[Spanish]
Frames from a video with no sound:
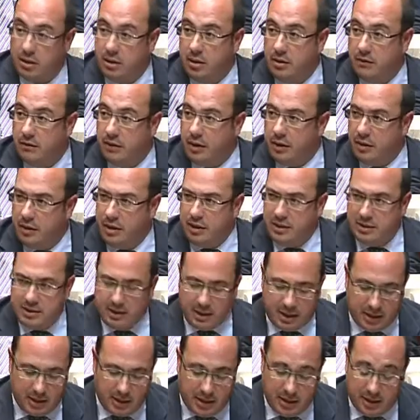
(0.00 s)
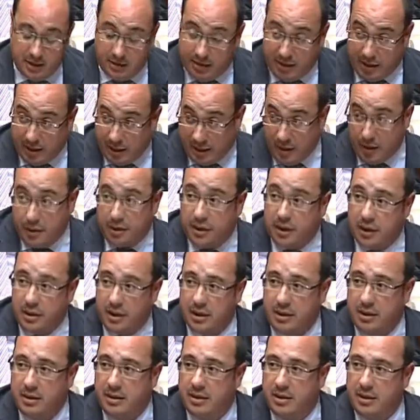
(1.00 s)
y facilitar,
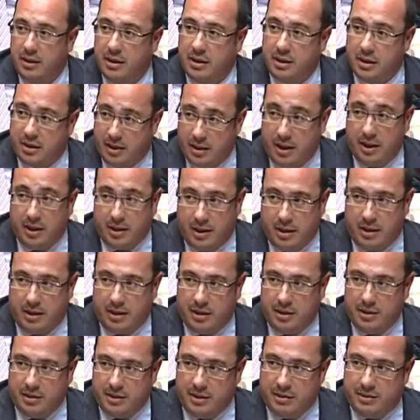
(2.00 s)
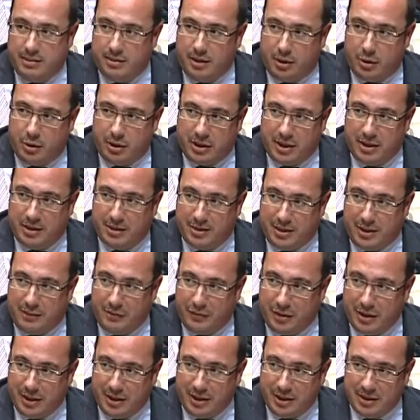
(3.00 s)
agradecerle que haya estado aquí hasta el
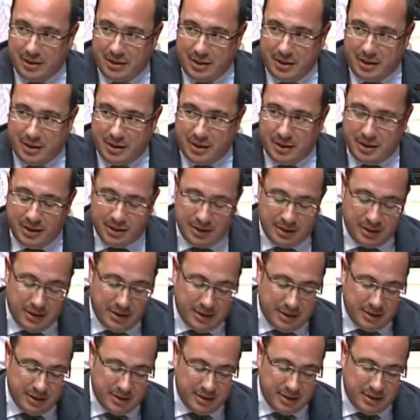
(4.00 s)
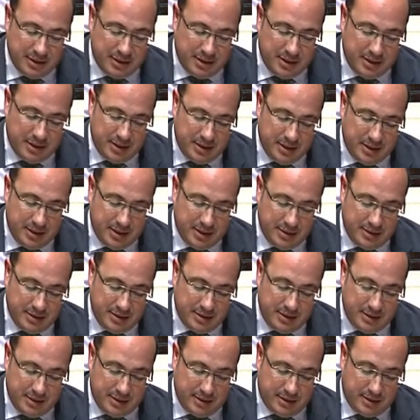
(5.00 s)
final de,
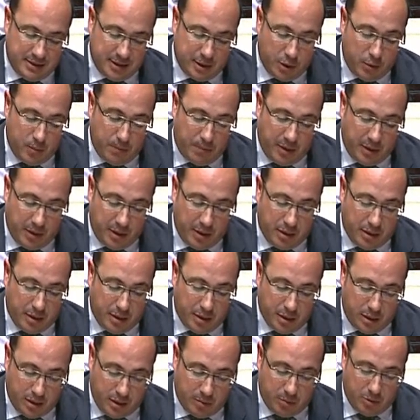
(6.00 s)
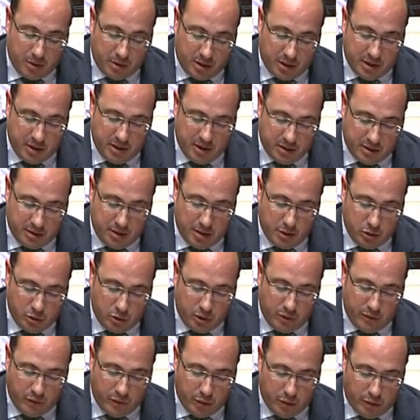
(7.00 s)
esta comparecencia, porque entiendo
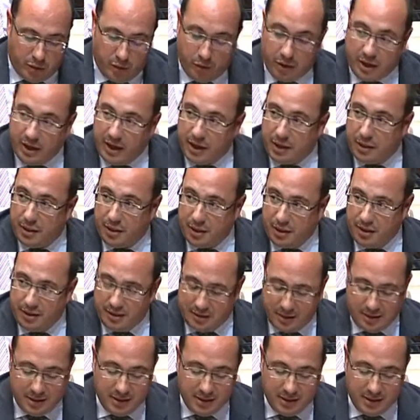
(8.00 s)
el esfuerzo que hace.